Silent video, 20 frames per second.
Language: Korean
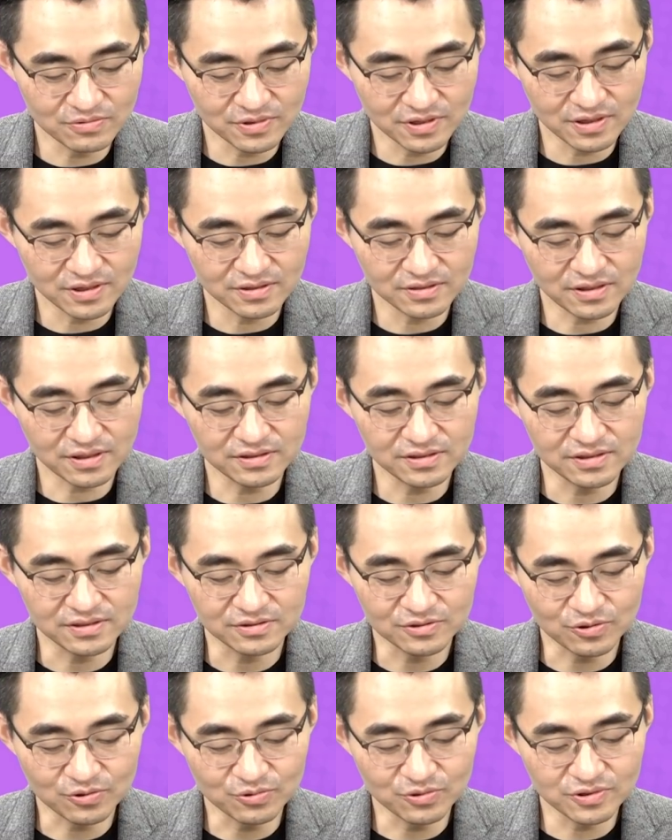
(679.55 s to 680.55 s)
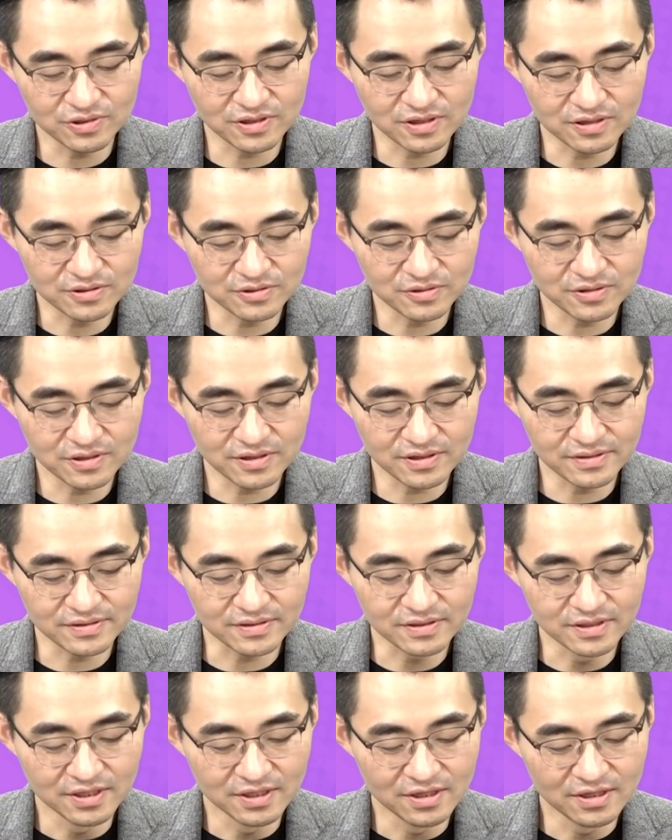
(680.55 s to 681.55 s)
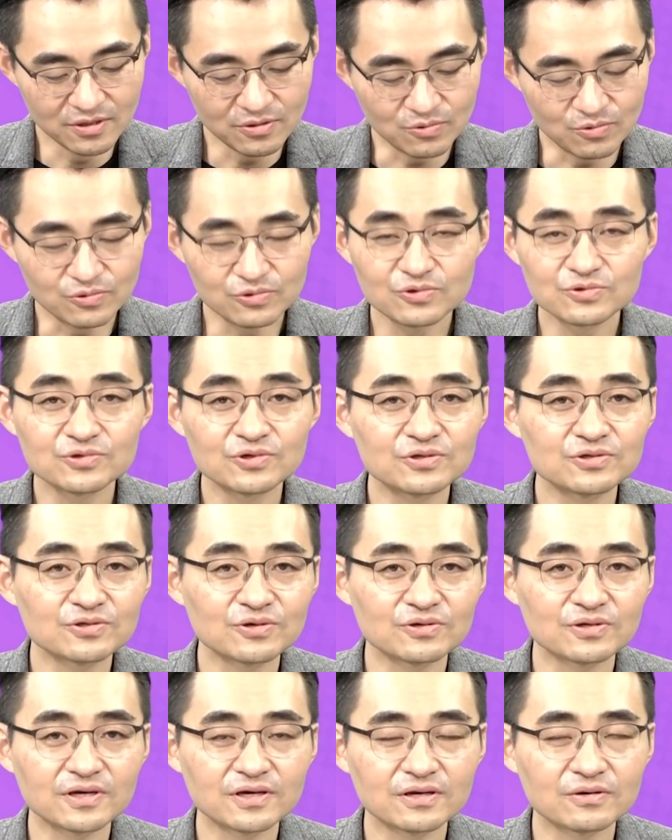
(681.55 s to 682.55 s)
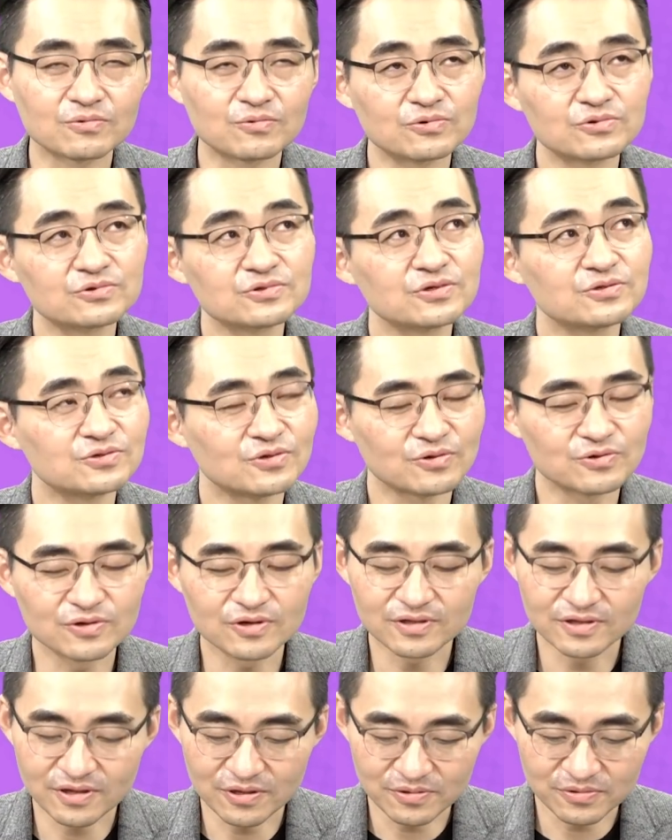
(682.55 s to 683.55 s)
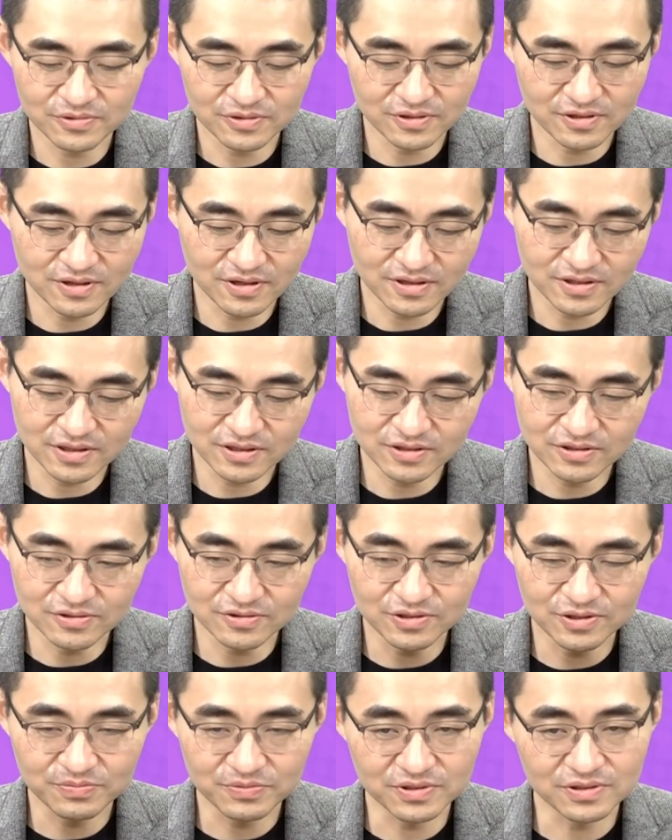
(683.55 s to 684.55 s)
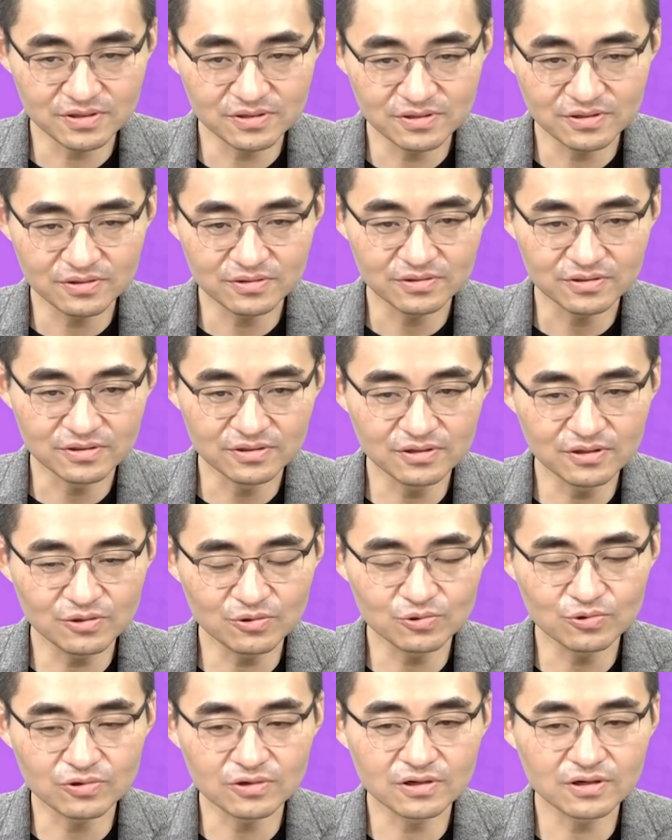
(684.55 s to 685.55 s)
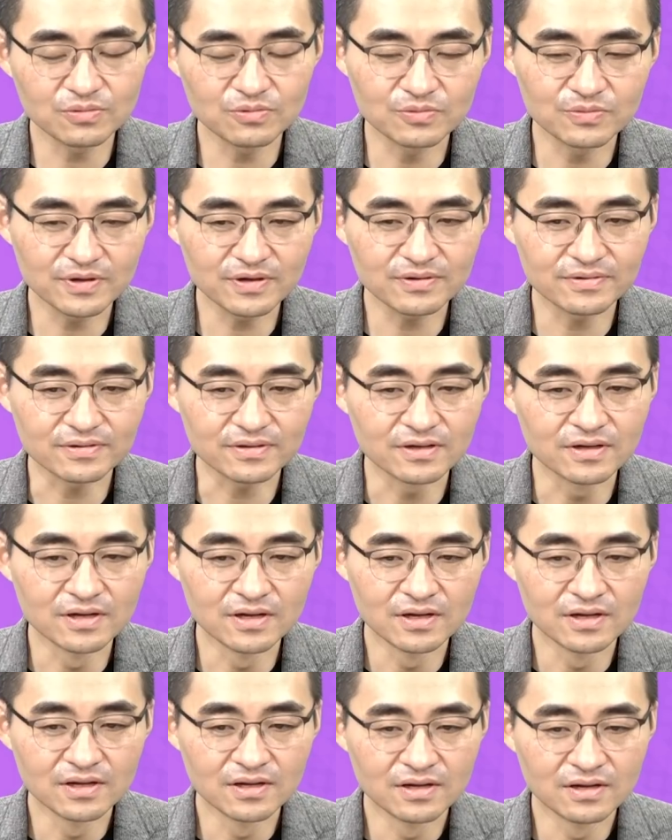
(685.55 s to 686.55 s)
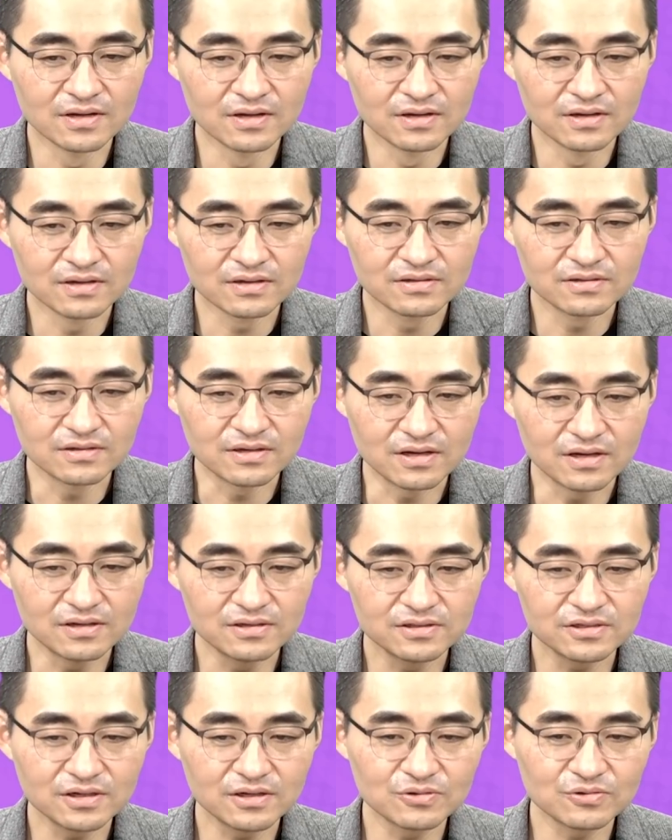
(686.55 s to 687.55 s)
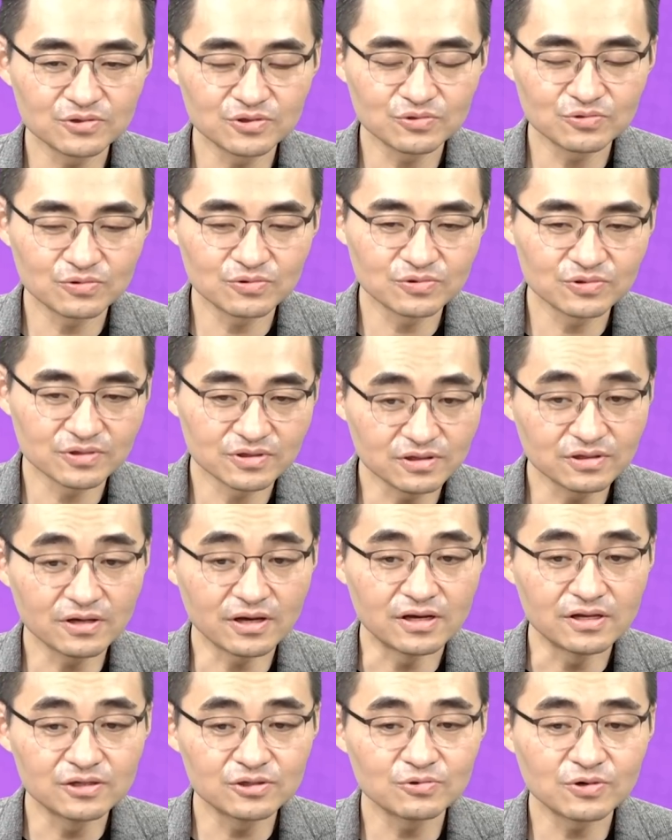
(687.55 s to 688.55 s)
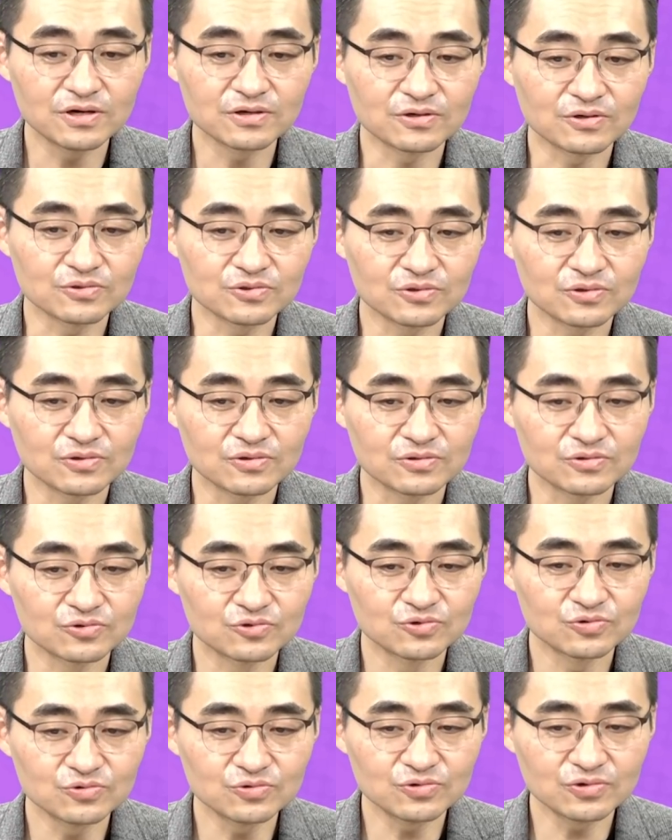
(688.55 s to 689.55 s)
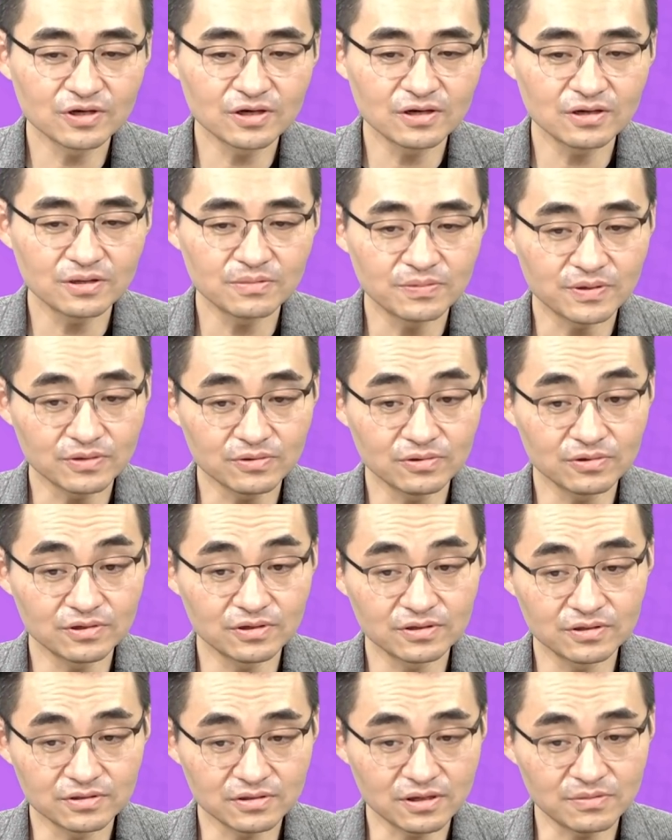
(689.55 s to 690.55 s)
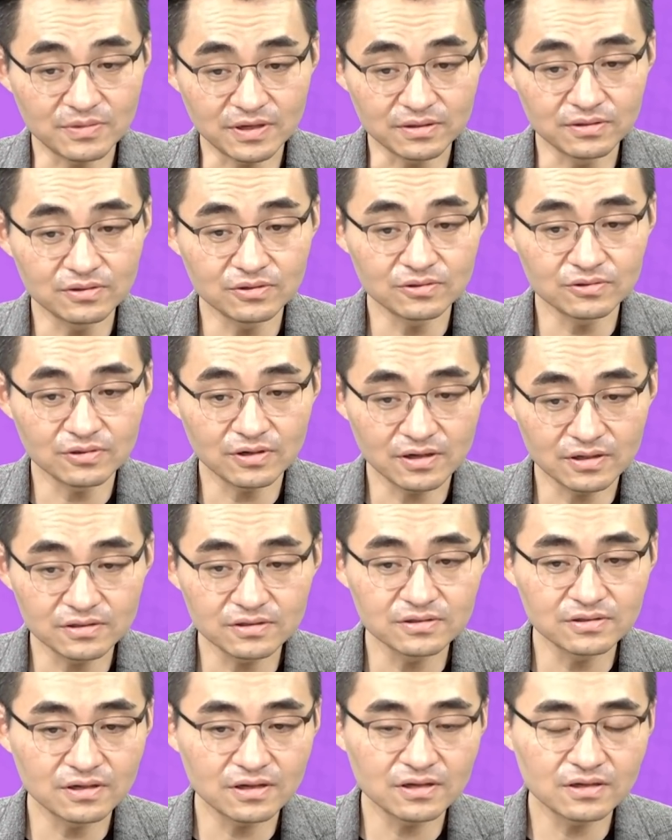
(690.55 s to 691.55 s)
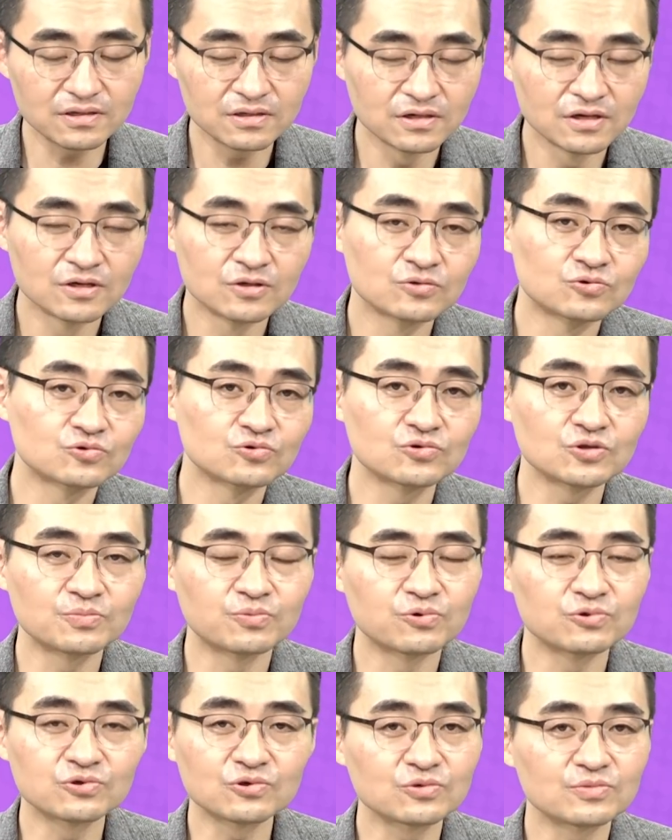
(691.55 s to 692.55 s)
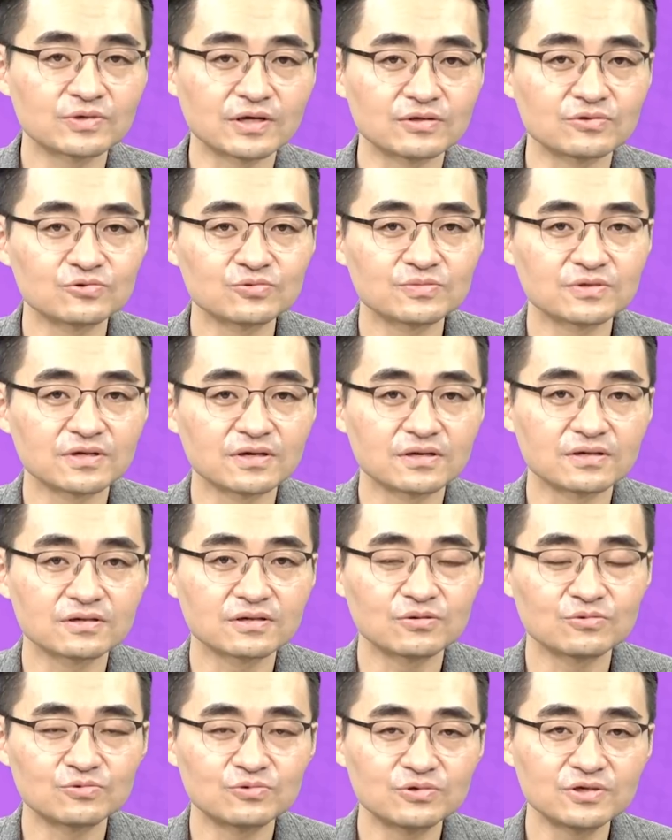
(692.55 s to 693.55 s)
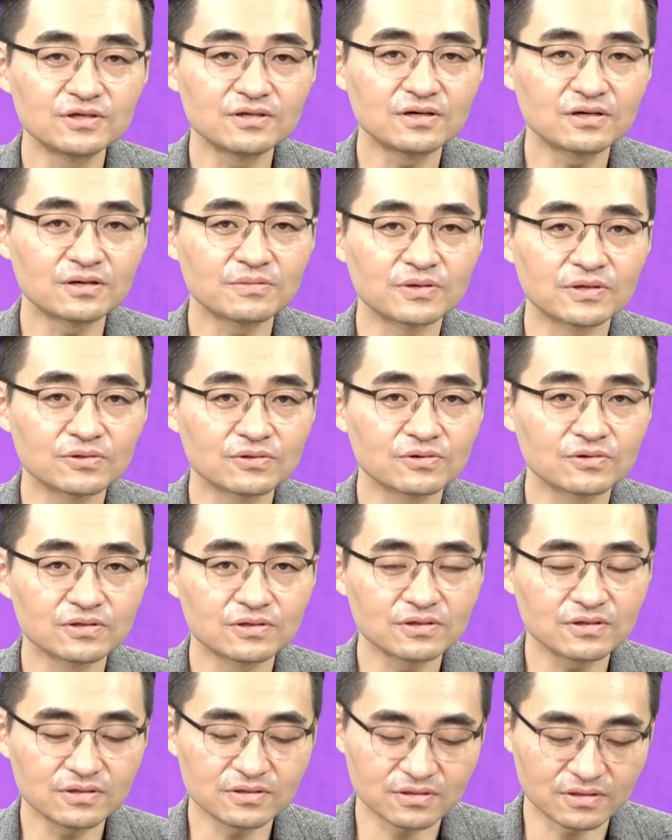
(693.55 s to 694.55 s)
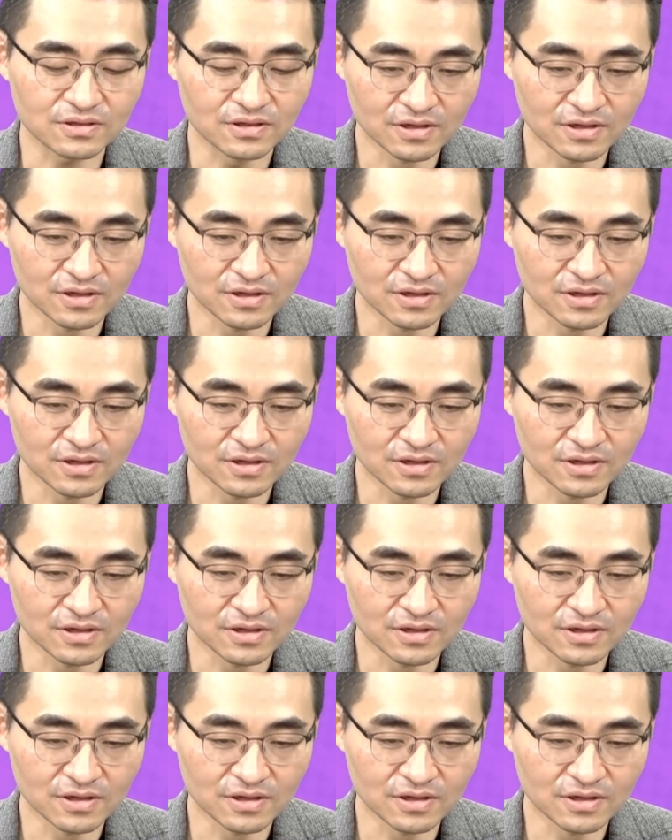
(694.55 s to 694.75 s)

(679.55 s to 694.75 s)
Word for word: 게 사실 저도 이제 예전에 한 5, 6년 전에 5, 6년 전이었나요? 그때 한 2017년 그때로 돌아가 보면 그 LG 에너지 솔루션 그때 LG 화학이었죠. 중국의 배터리 잘 만들어서 하는데 중국이 보조금을 안 줍니다. 그러니까 우리나라 배터리는